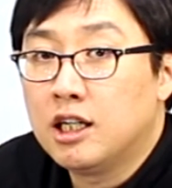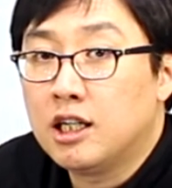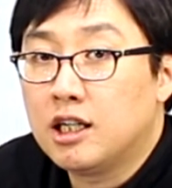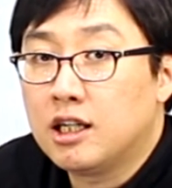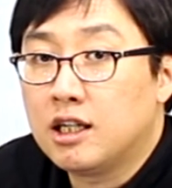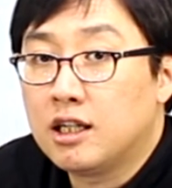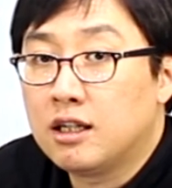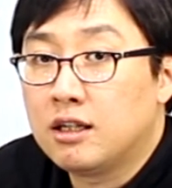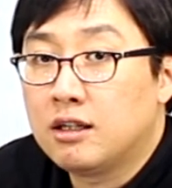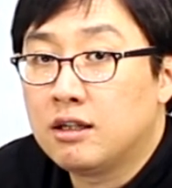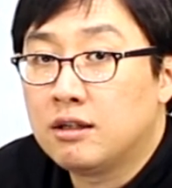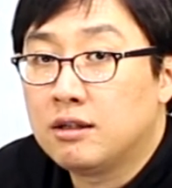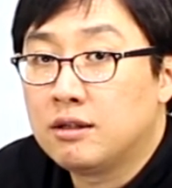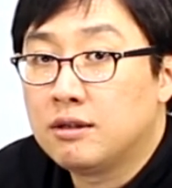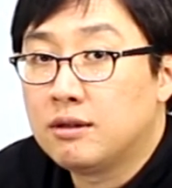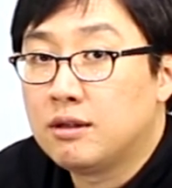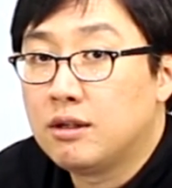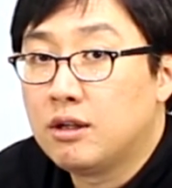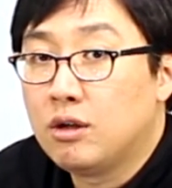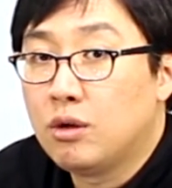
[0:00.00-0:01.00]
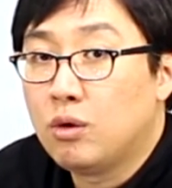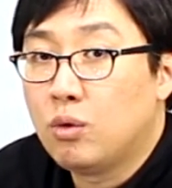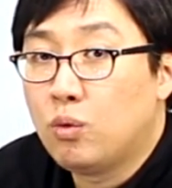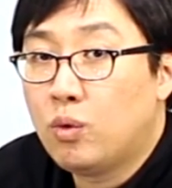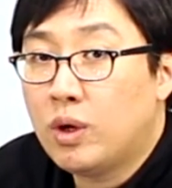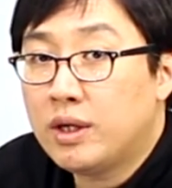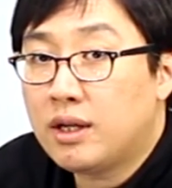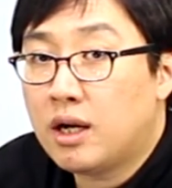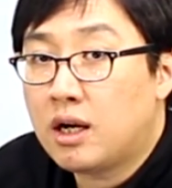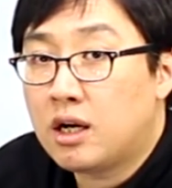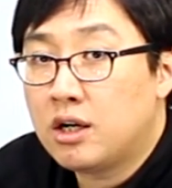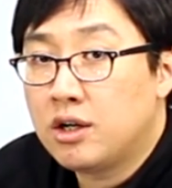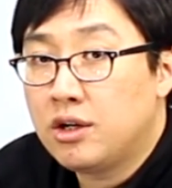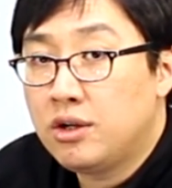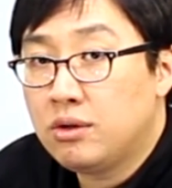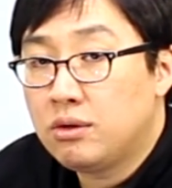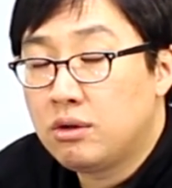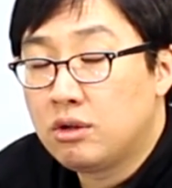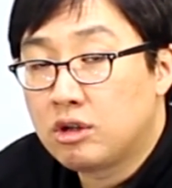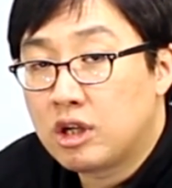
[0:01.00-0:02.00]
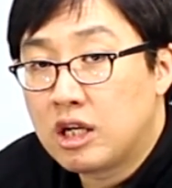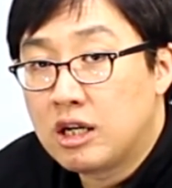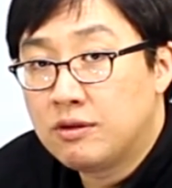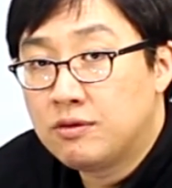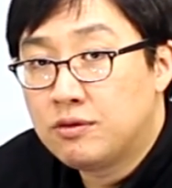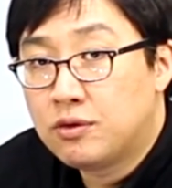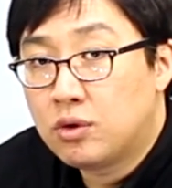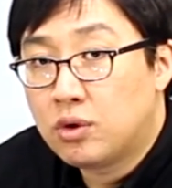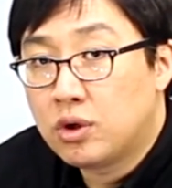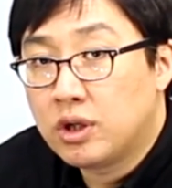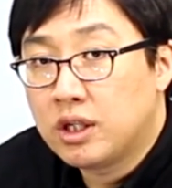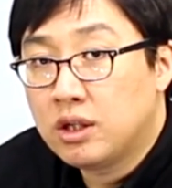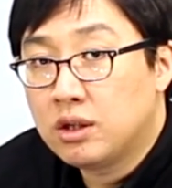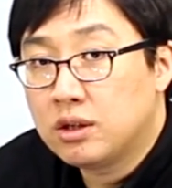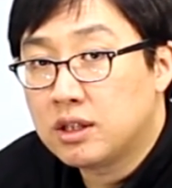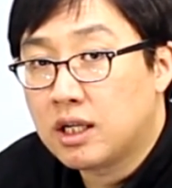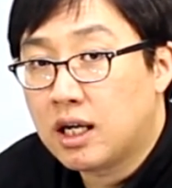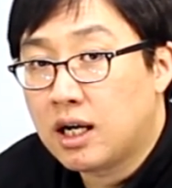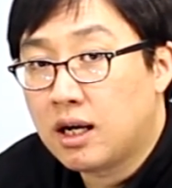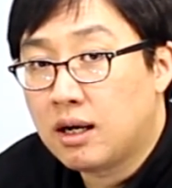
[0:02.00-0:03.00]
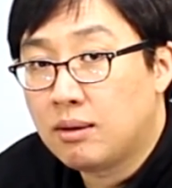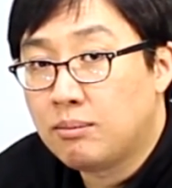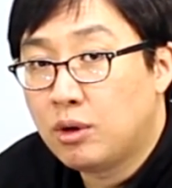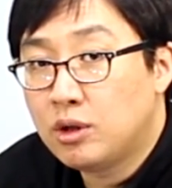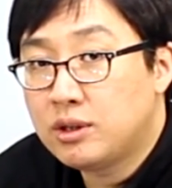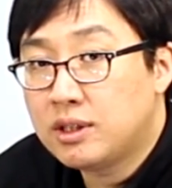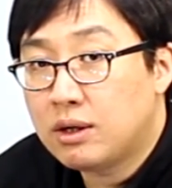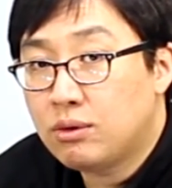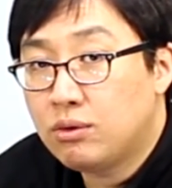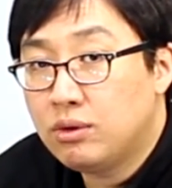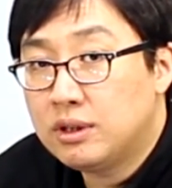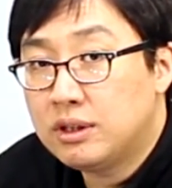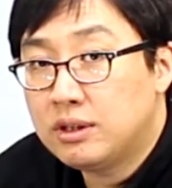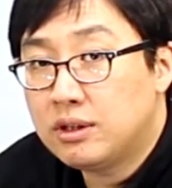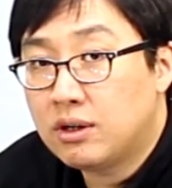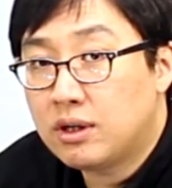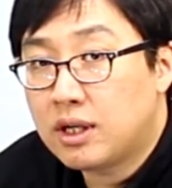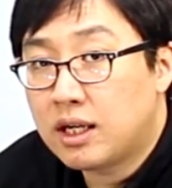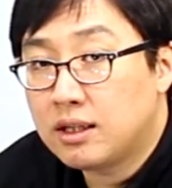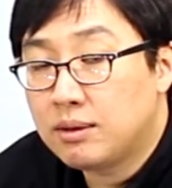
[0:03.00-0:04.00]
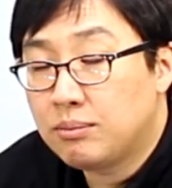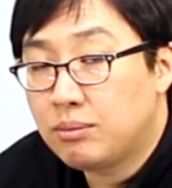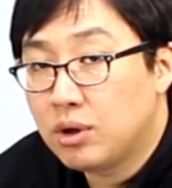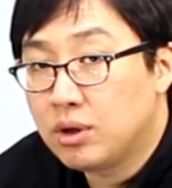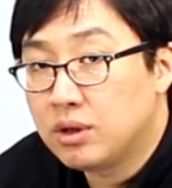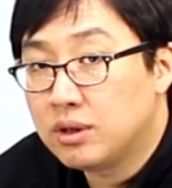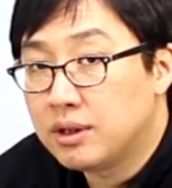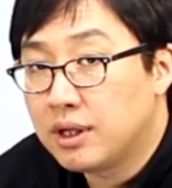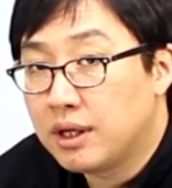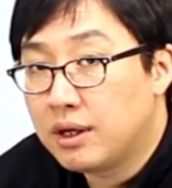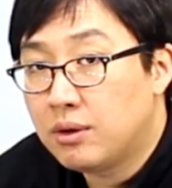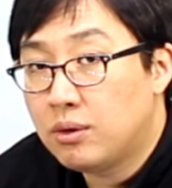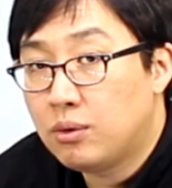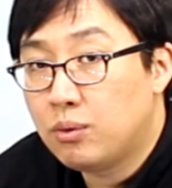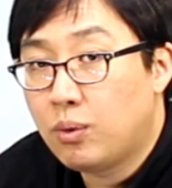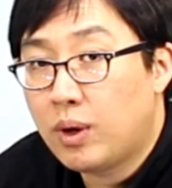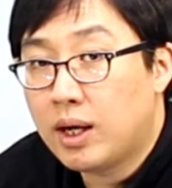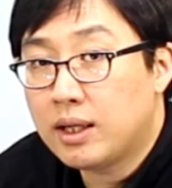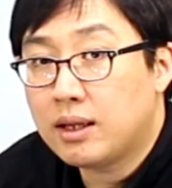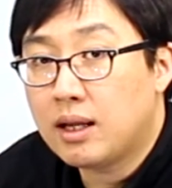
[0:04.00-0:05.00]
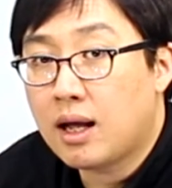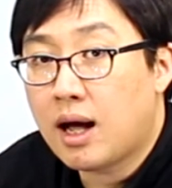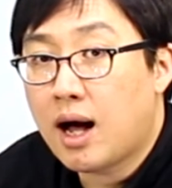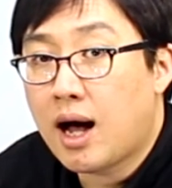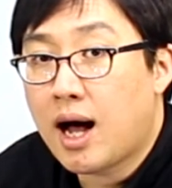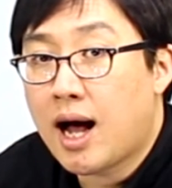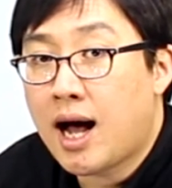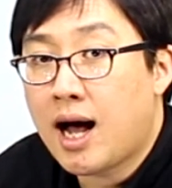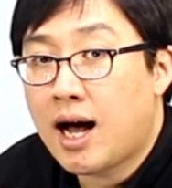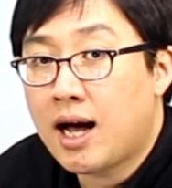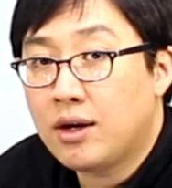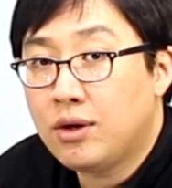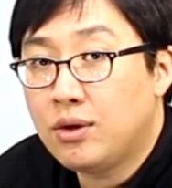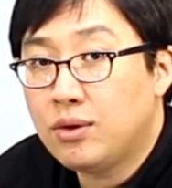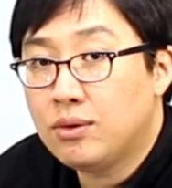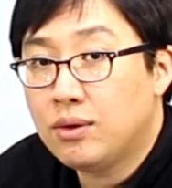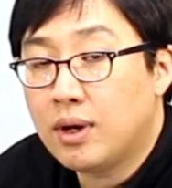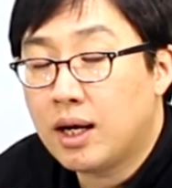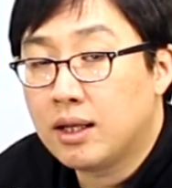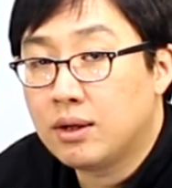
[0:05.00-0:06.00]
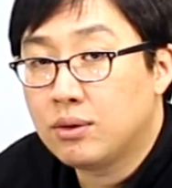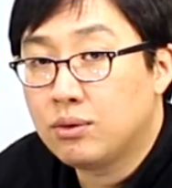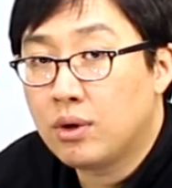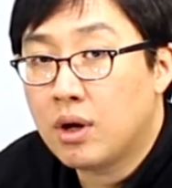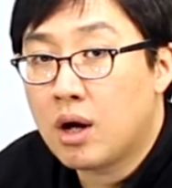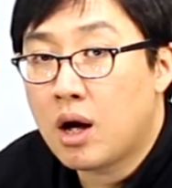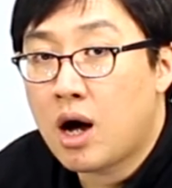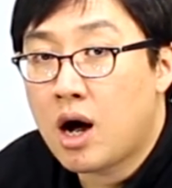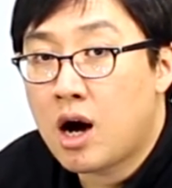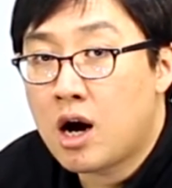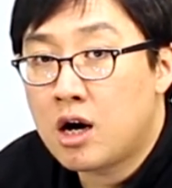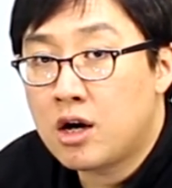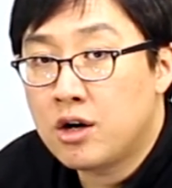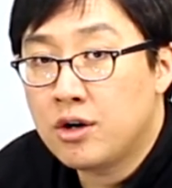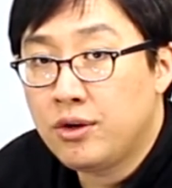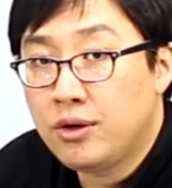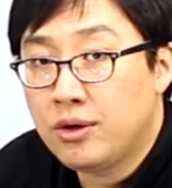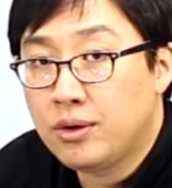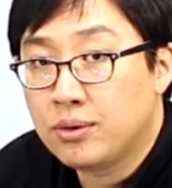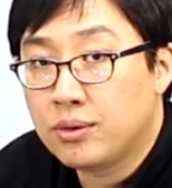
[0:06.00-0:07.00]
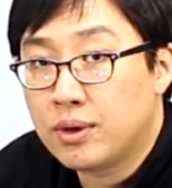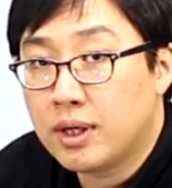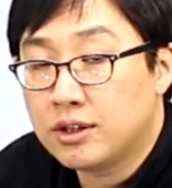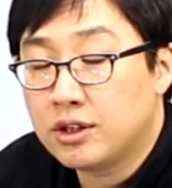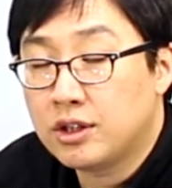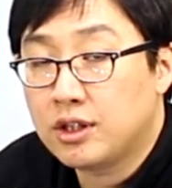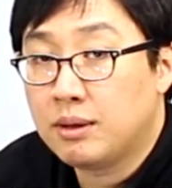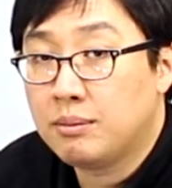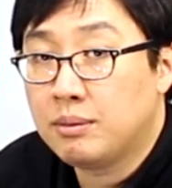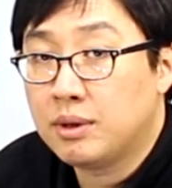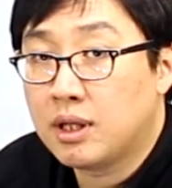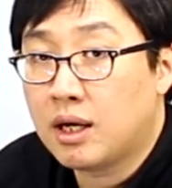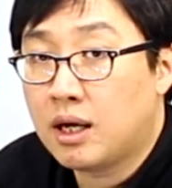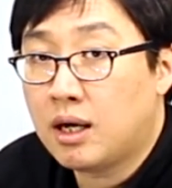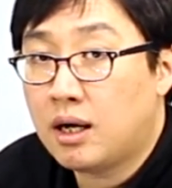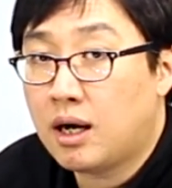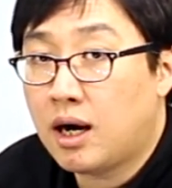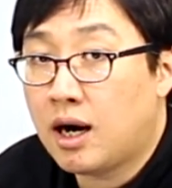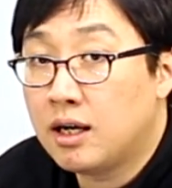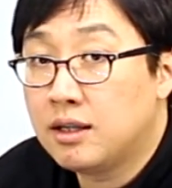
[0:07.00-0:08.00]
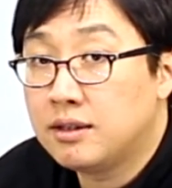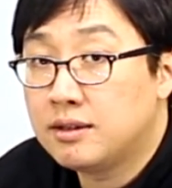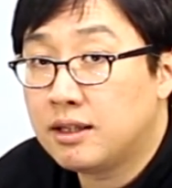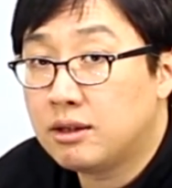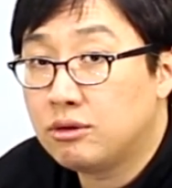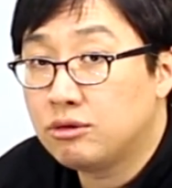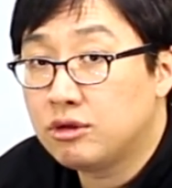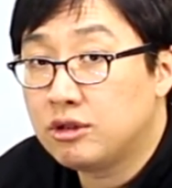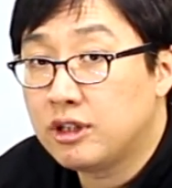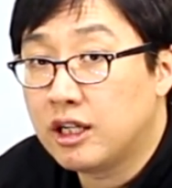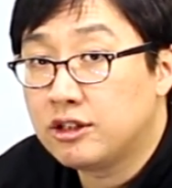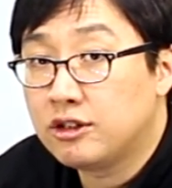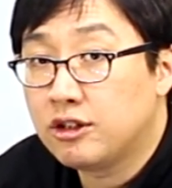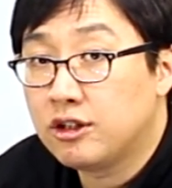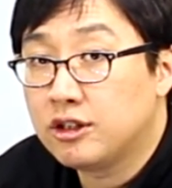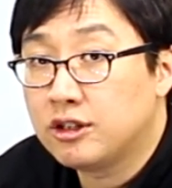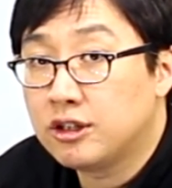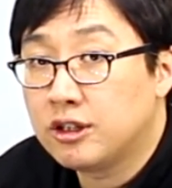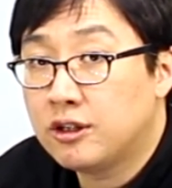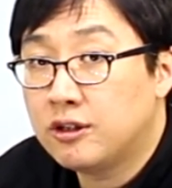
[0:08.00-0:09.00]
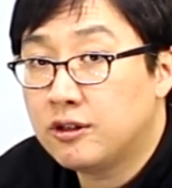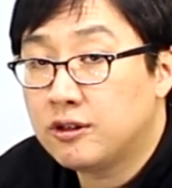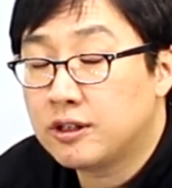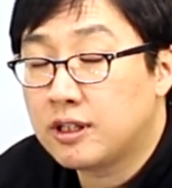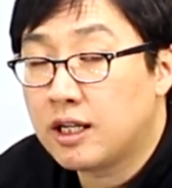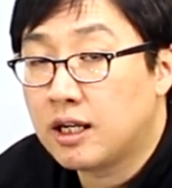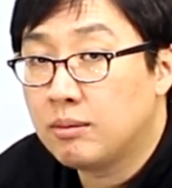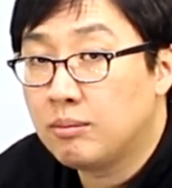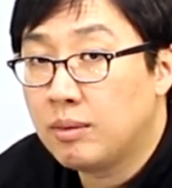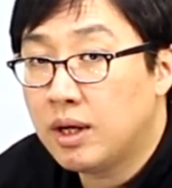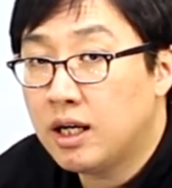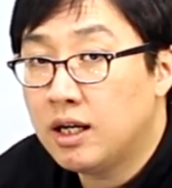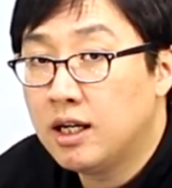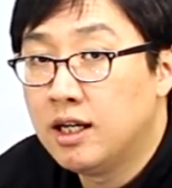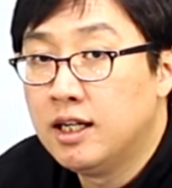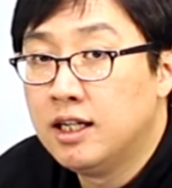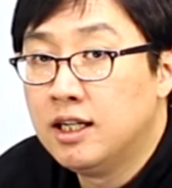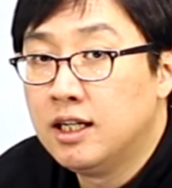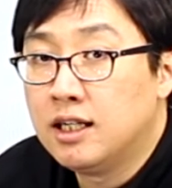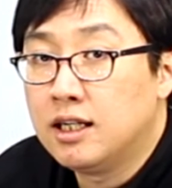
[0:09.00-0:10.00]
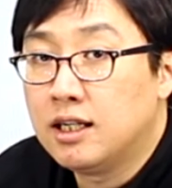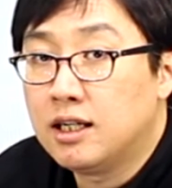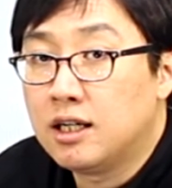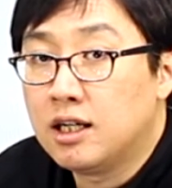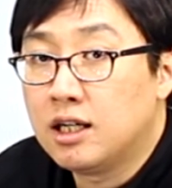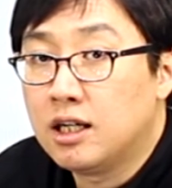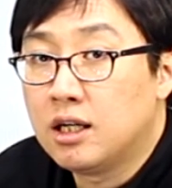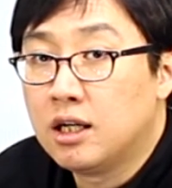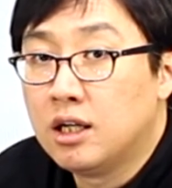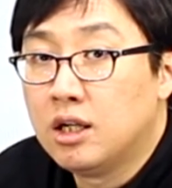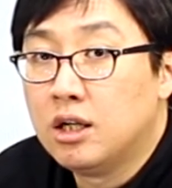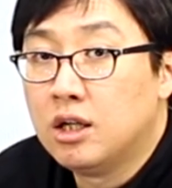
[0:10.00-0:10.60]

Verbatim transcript: 어, What are you looking for? 이거 자, 뭘 찾고 있어? 라는 표현인데요. What are you 아니고요. Are you 하셔야 됩니다. R 사운드 내셔야죠. 그 다음에 어,